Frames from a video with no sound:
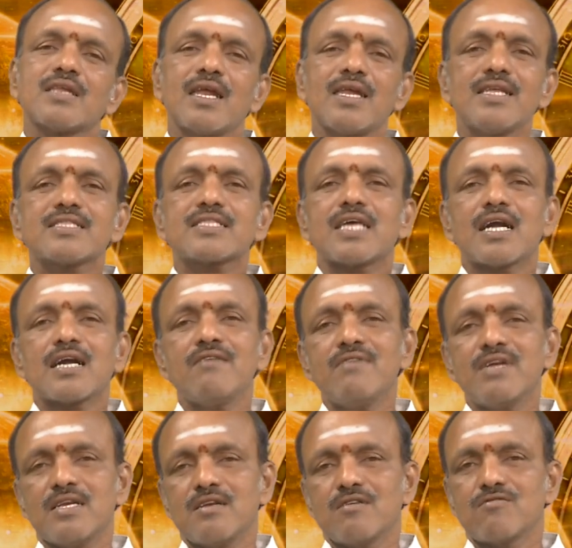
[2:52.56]
நல்ல
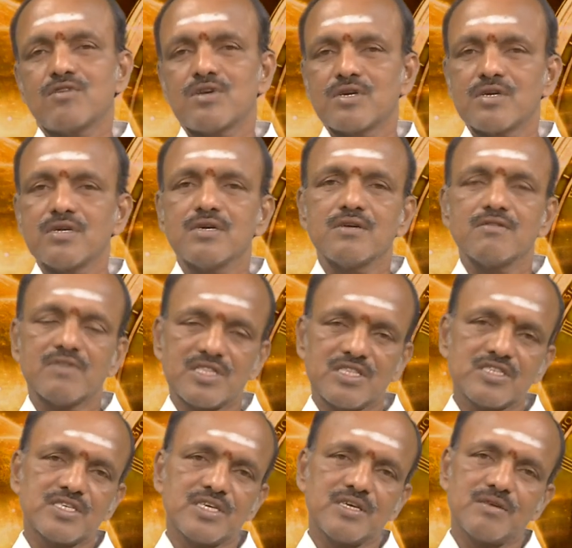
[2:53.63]
தகவல் ஒன்று
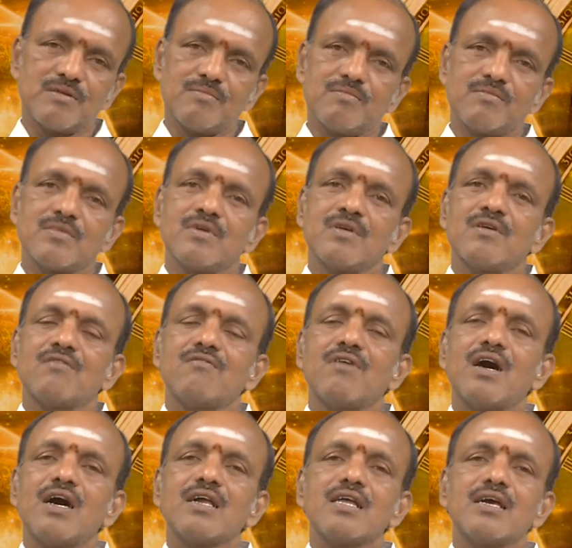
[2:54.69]
வந்து சேரும்
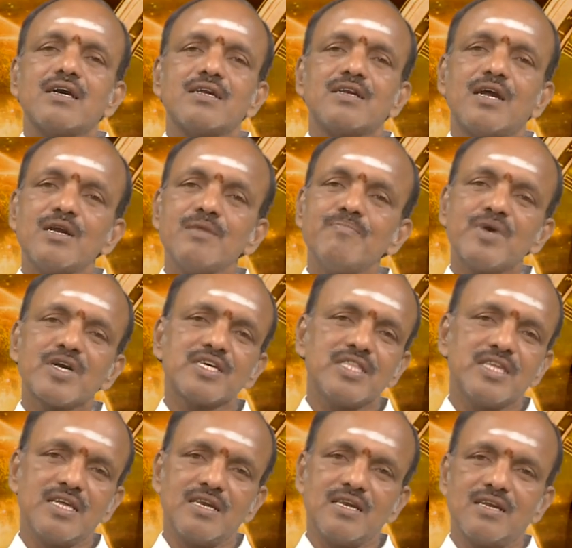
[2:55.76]
வார
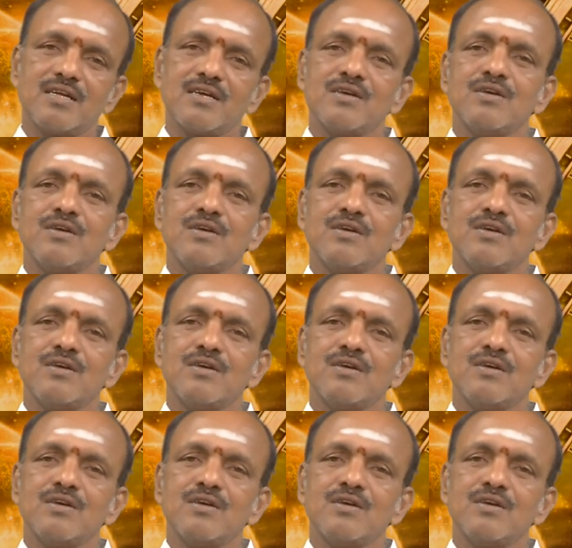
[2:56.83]
நடுப்பகுதியில்